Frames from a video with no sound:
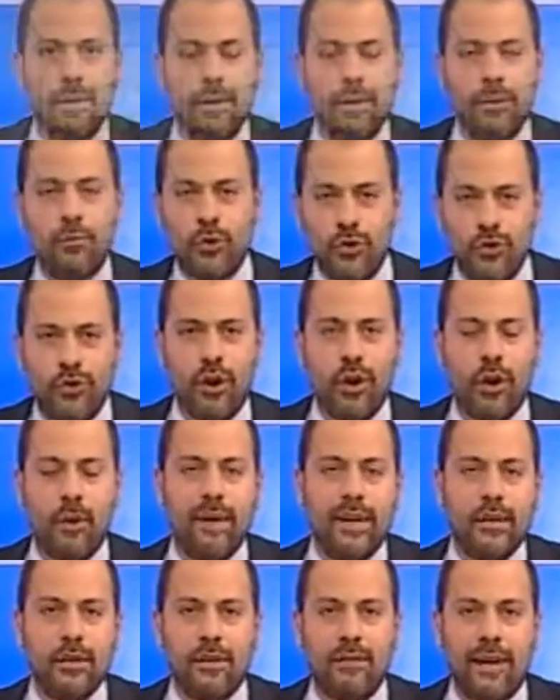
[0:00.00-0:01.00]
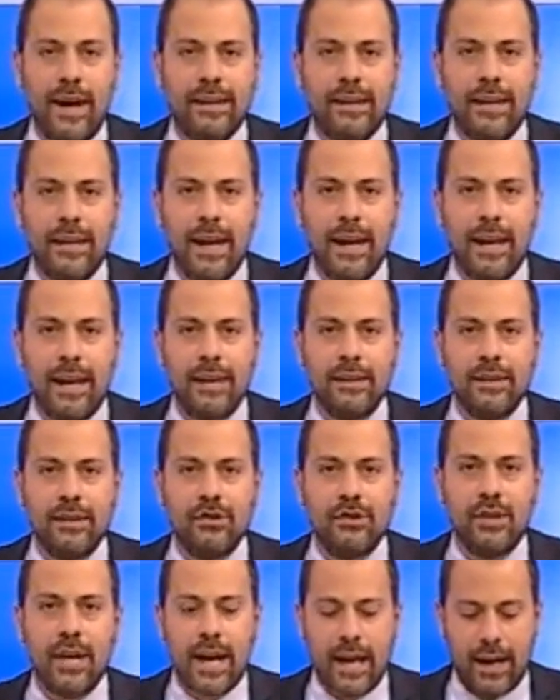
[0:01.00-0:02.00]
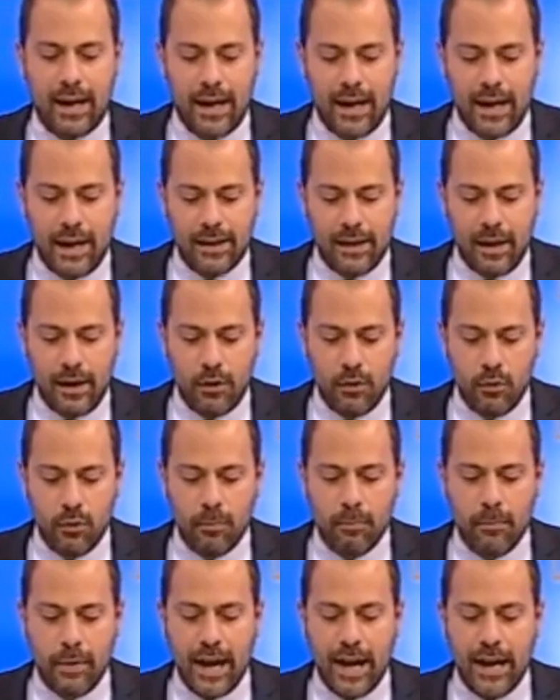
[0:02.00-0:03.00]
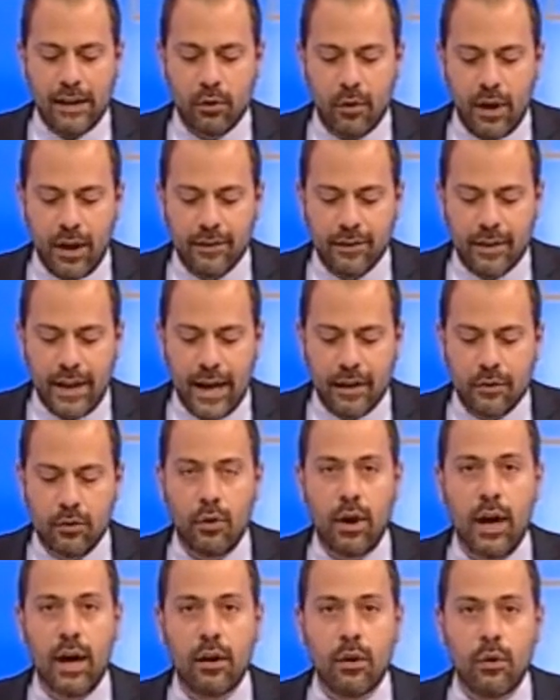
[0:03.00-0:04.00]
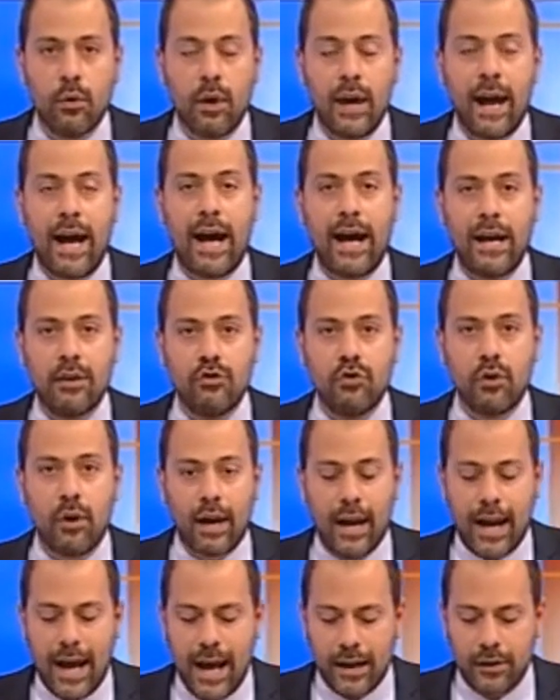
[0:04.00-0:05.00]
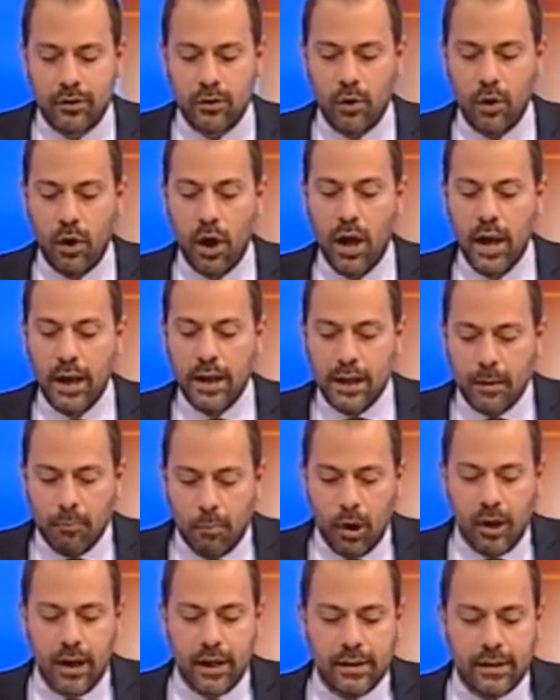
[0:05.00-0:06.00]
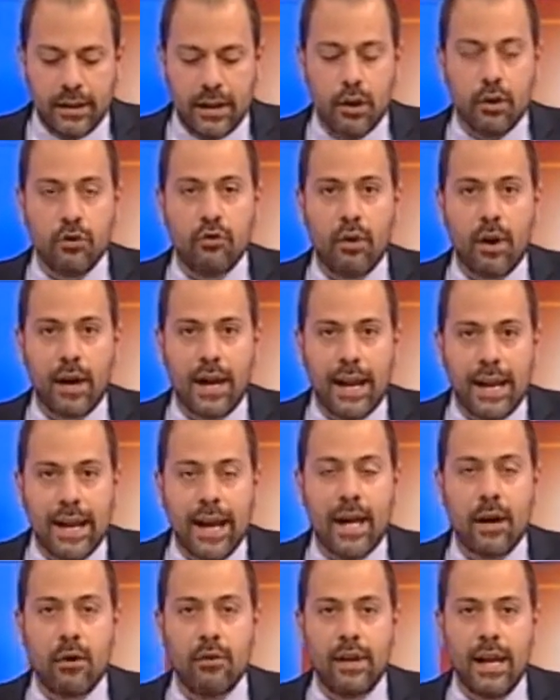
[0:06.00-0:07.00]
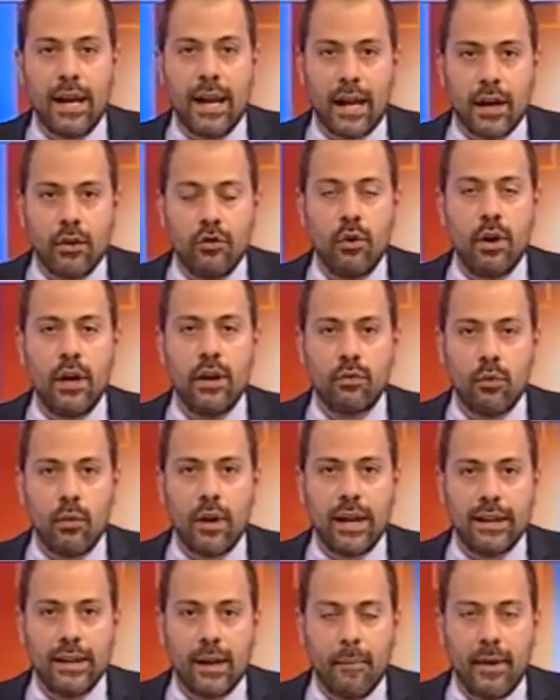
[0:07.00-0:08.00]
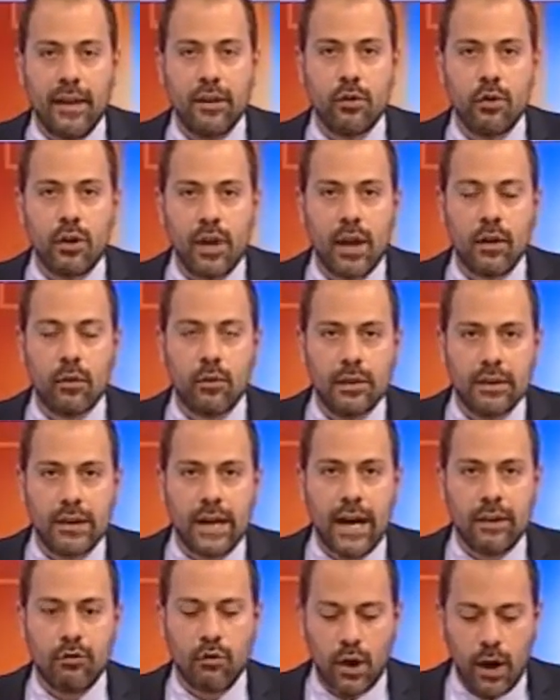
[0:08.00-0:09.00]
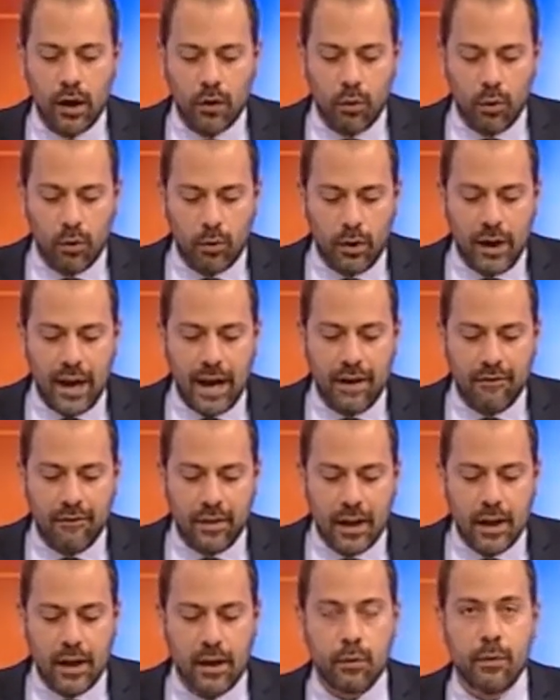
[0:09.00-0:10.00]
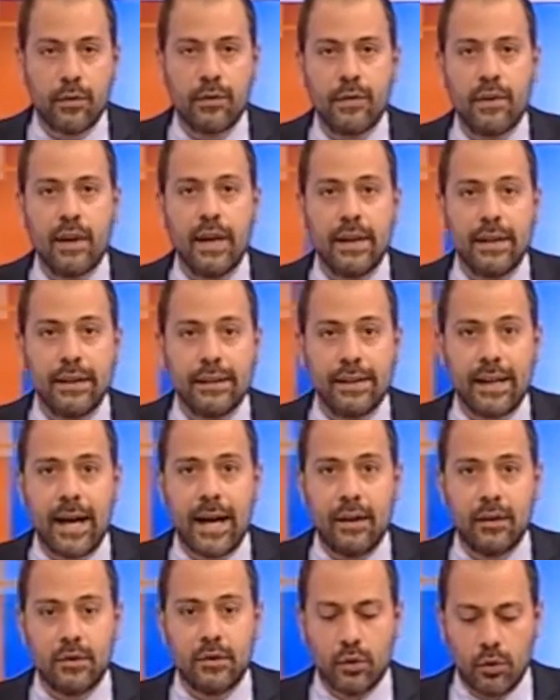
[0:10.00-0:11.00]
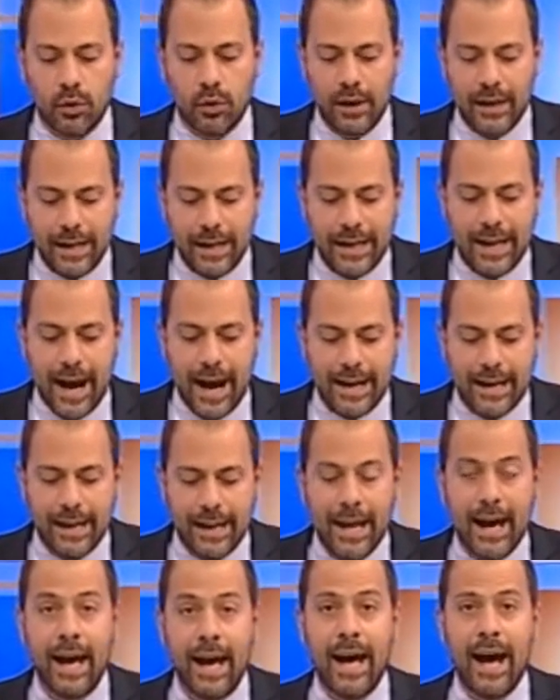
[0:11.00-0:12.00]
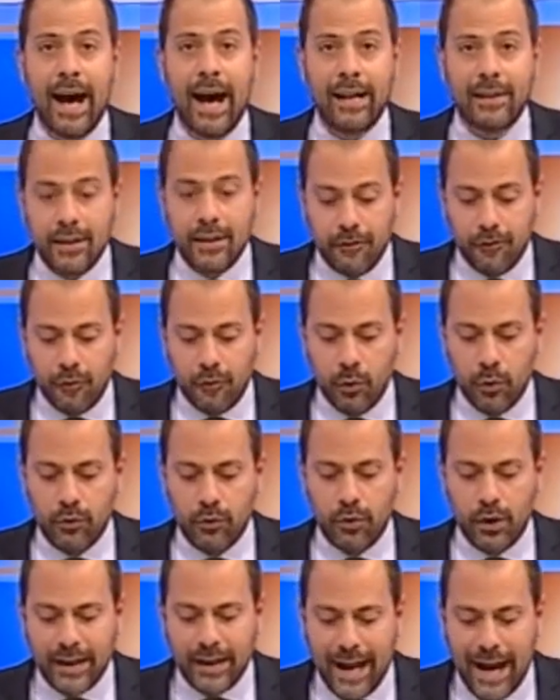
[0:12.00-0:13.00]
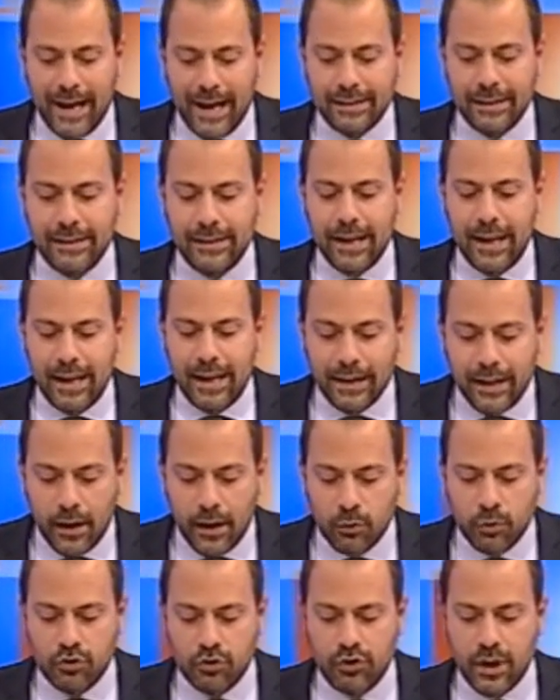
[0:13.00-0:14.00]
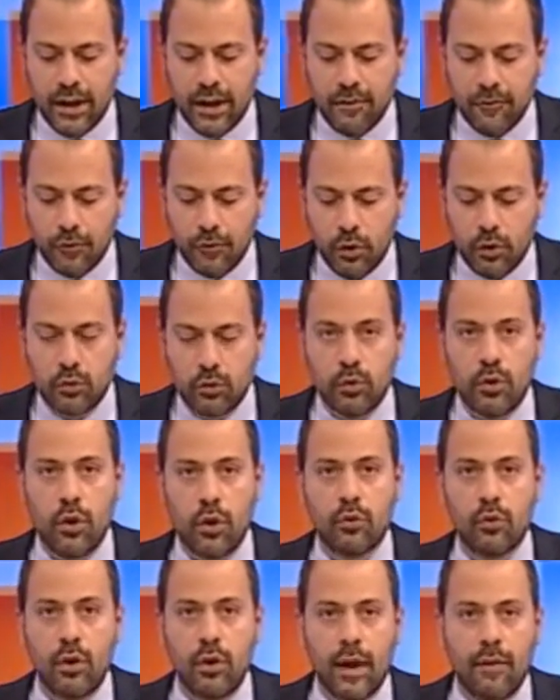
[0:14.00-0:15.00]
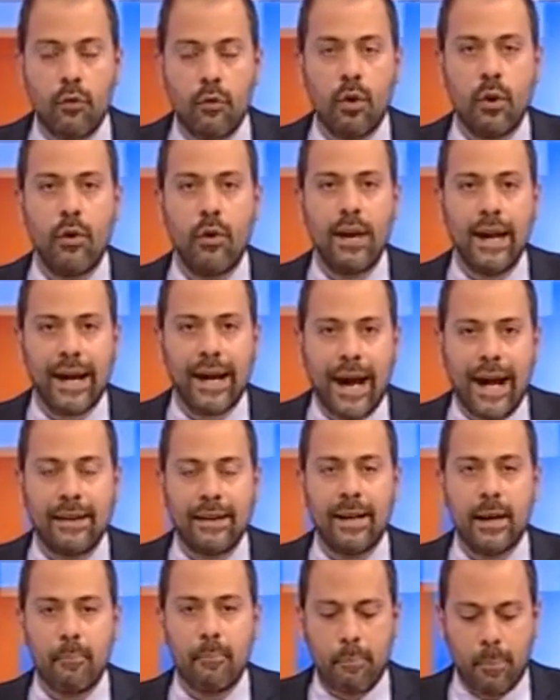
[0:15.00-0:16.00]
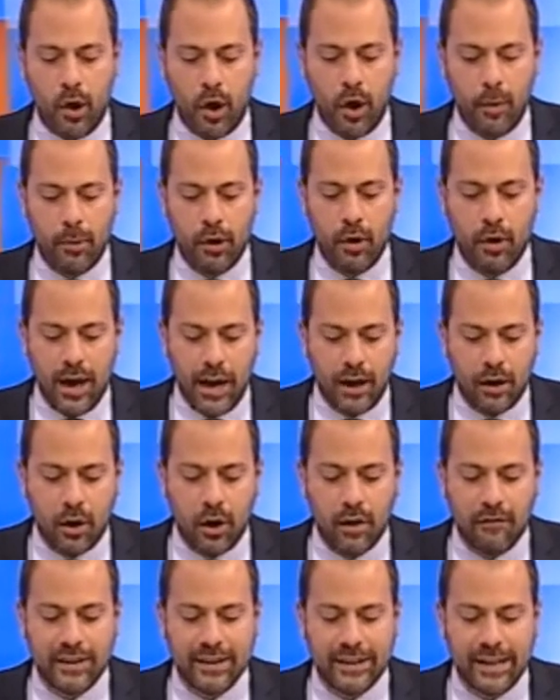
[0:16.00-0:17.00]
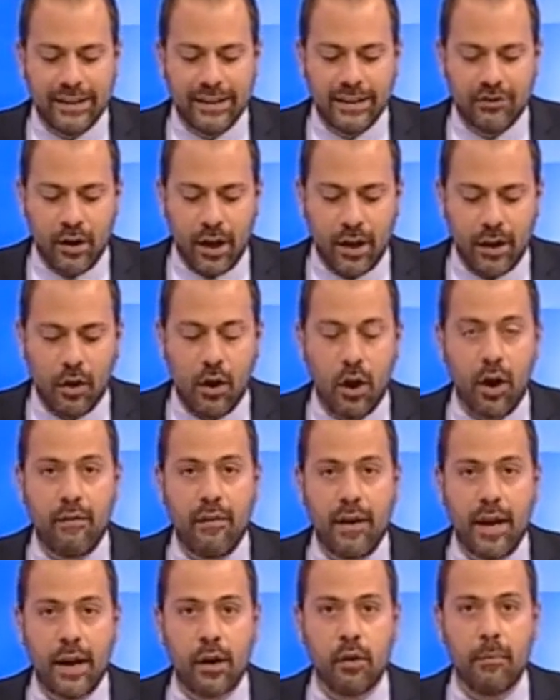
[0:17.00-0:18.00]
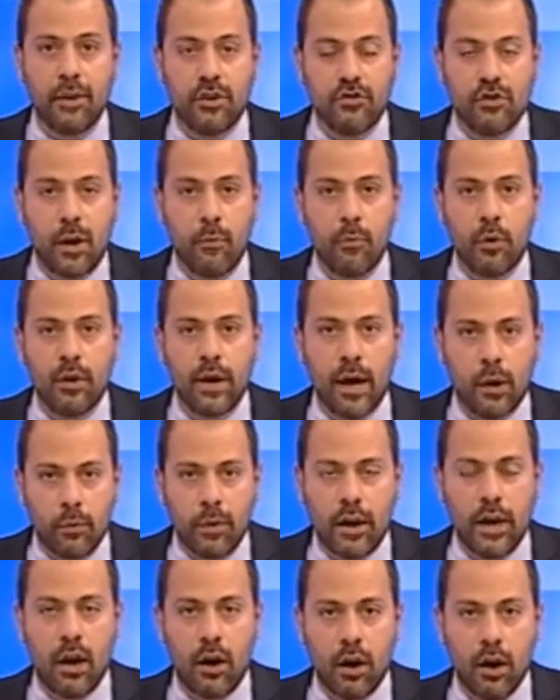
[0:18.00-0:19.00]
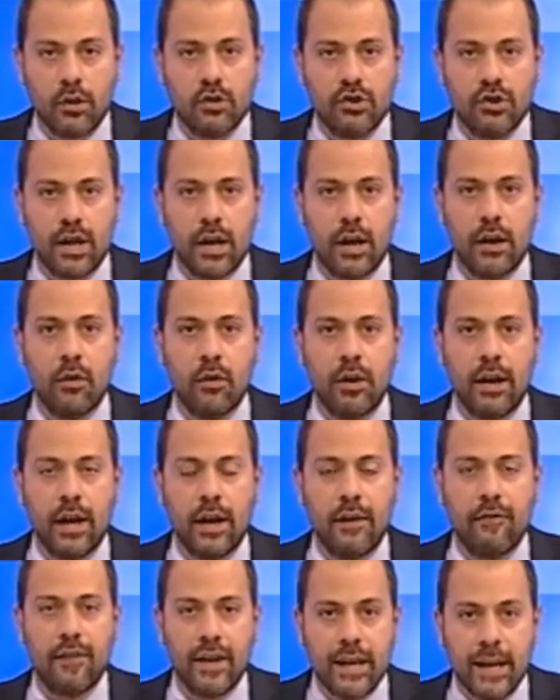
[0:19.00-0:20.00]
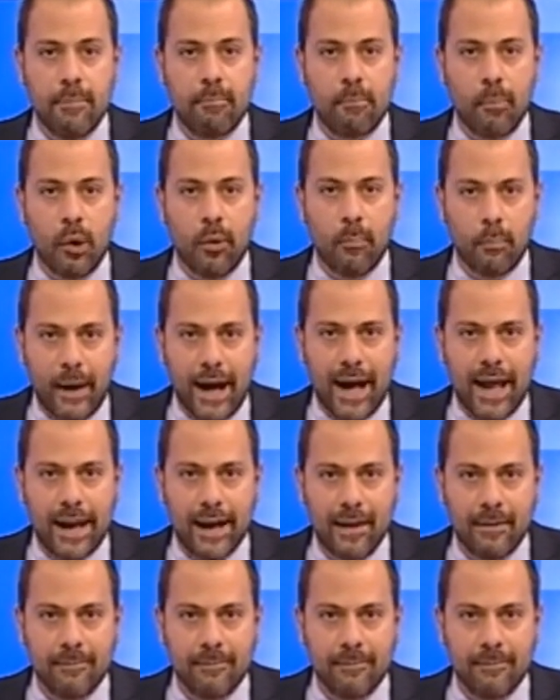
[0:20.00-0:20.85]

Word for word: Buongiorno, bentrovati dal TGR dell'Umbria. Non è stato ancora aggiornato il bollettino giornaliero della Regione sull'andamento del contagio da coronavirus. Intanto l'INAIL ha diffuso i dati delle denunce di infortunio sul lavoro legate proprio al Covid-19. Cominciamo da qui oggi con Filippo Pala.